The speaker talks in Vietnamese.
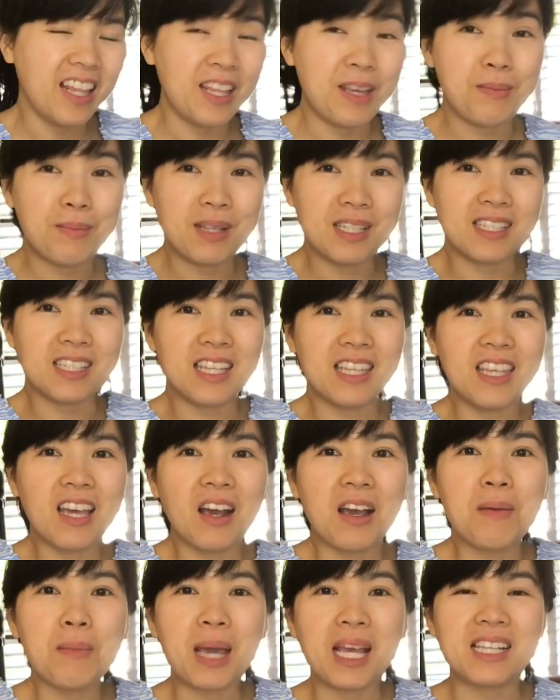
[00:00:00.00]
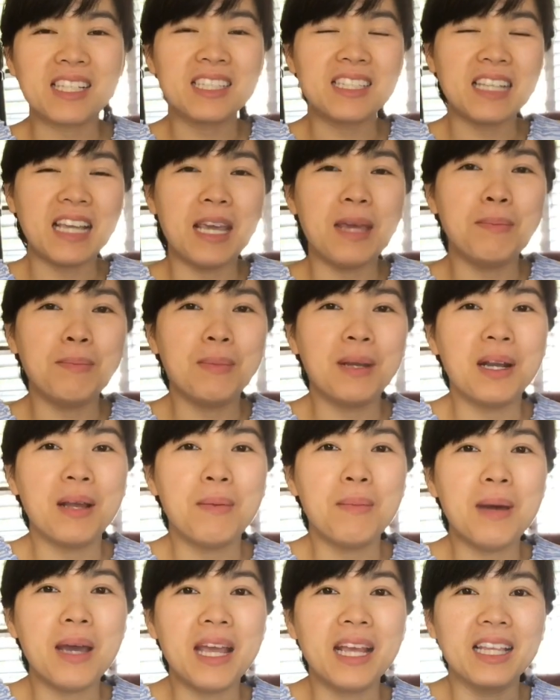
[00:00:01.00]
Thì mình sẽ cho các bạn xem mình
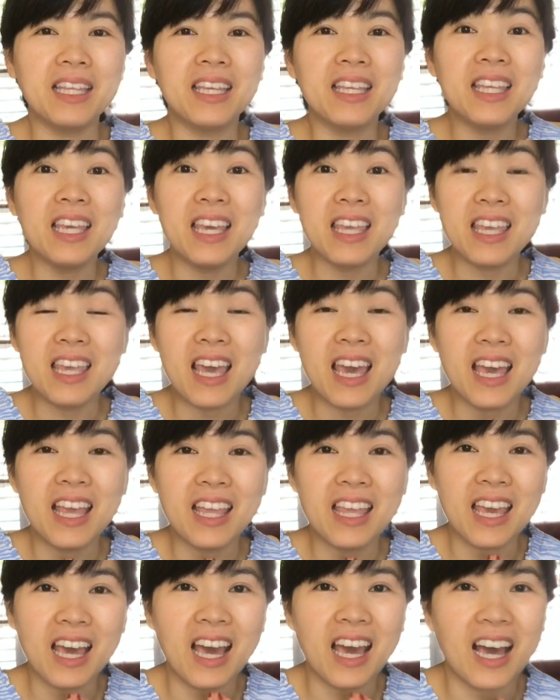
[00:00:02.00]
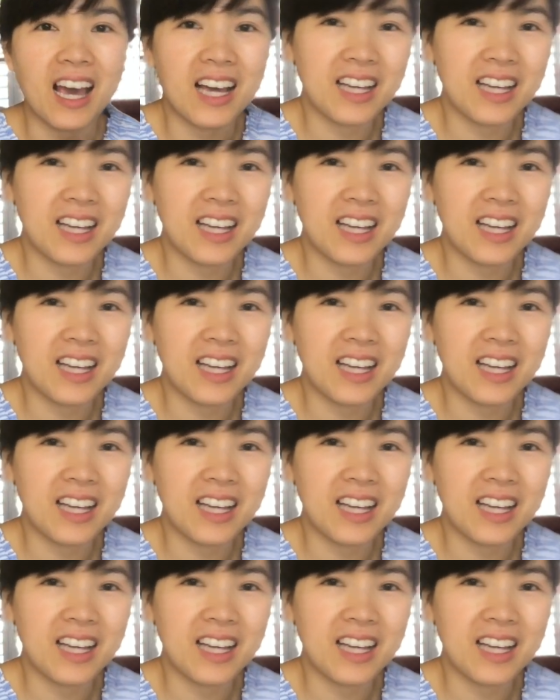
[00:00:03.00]
đã mang những gì về nha